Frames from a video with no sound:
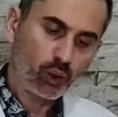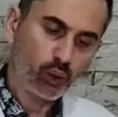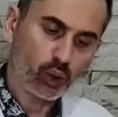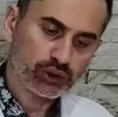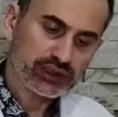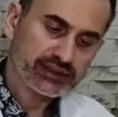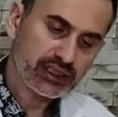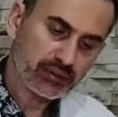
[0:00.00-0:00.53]

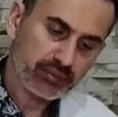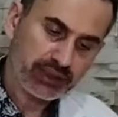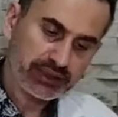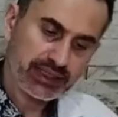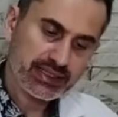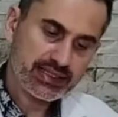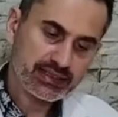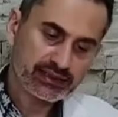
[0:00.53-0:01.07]
Orta
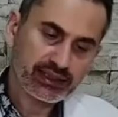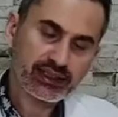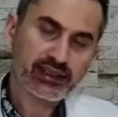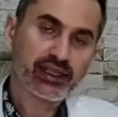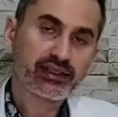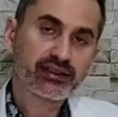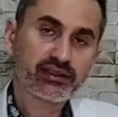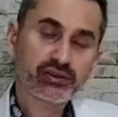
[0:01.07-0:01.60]

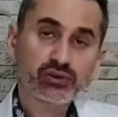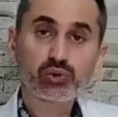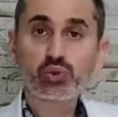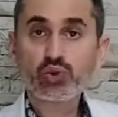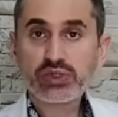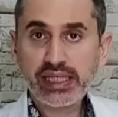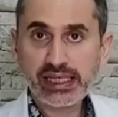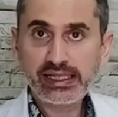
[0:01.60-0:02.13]
tabakasında
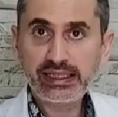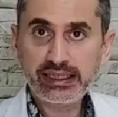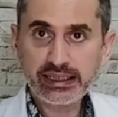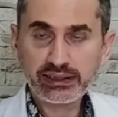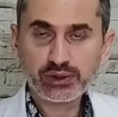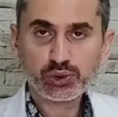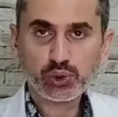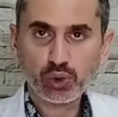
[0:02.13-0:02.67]

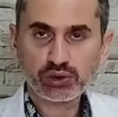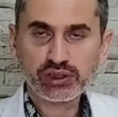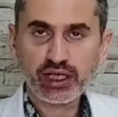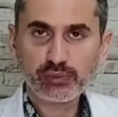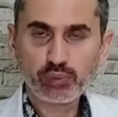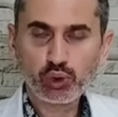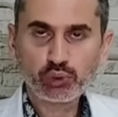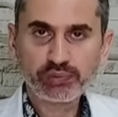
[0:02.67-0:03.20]
%50 çok
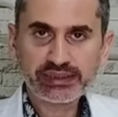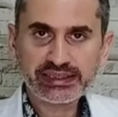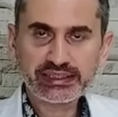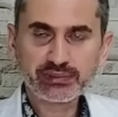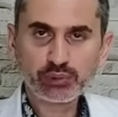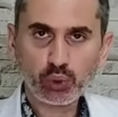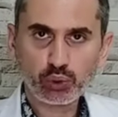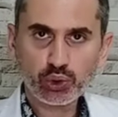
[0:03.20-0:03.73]
daha büyük bir
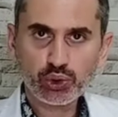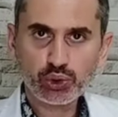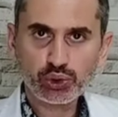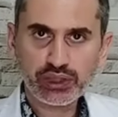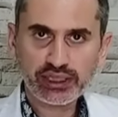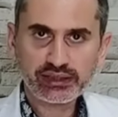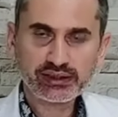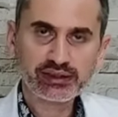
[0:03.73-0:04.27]
kısmını
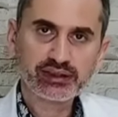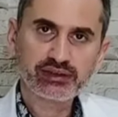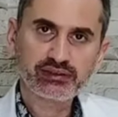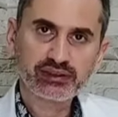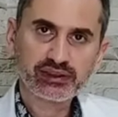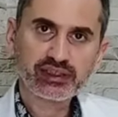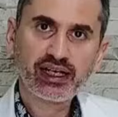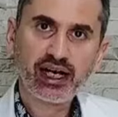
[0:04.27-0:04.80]
oluşturan
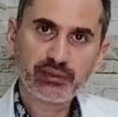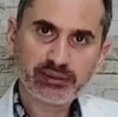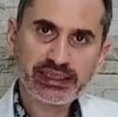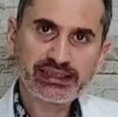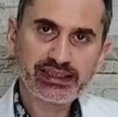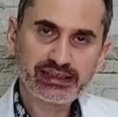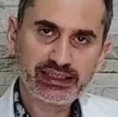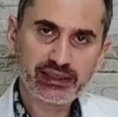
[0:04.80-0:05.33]
kalbi
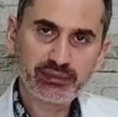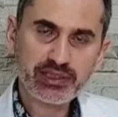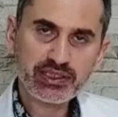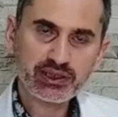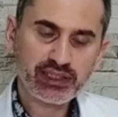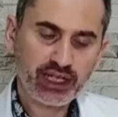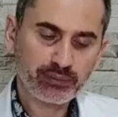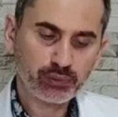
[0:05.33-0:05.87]
de
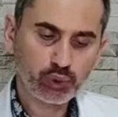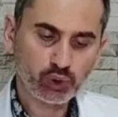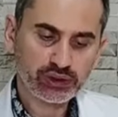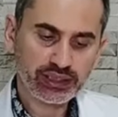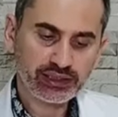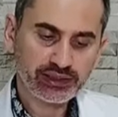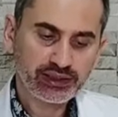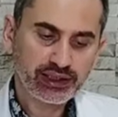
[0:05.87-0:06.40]
dediğimiz kalp
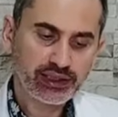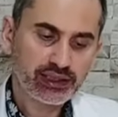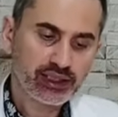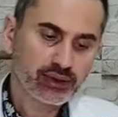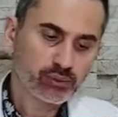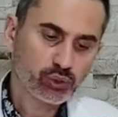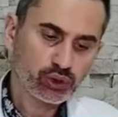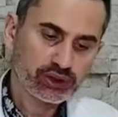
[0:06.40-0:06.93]
nota.
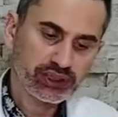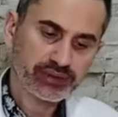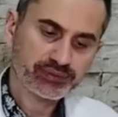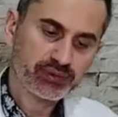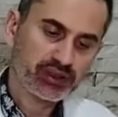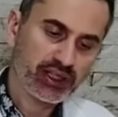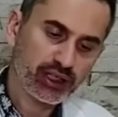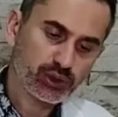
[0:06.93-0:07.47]

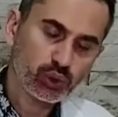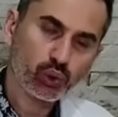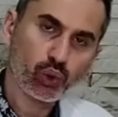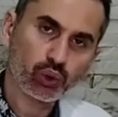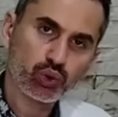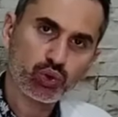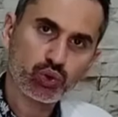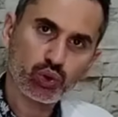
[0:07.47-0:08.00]
Burada daha çok
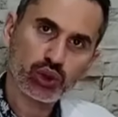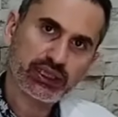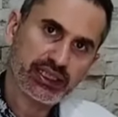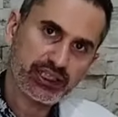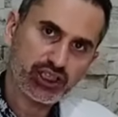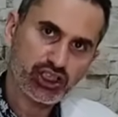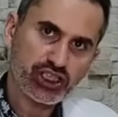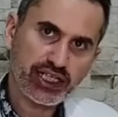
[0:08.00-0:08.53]
otusu
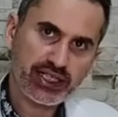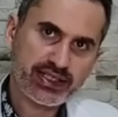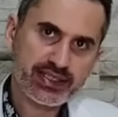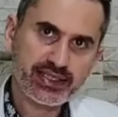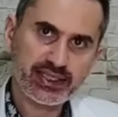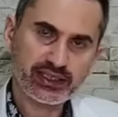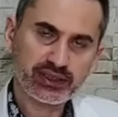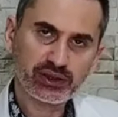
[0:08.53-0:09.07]
yine
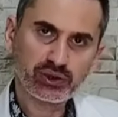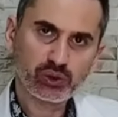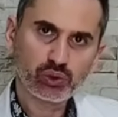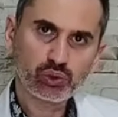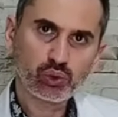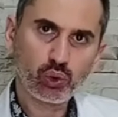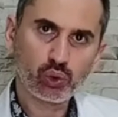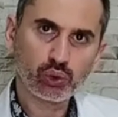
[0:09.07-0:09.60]
çiçeksi
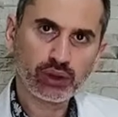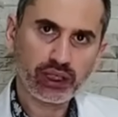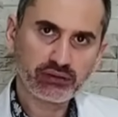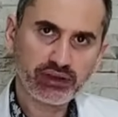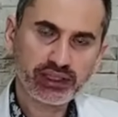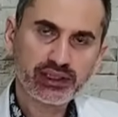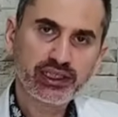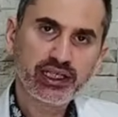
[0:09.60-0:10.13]
kokular var.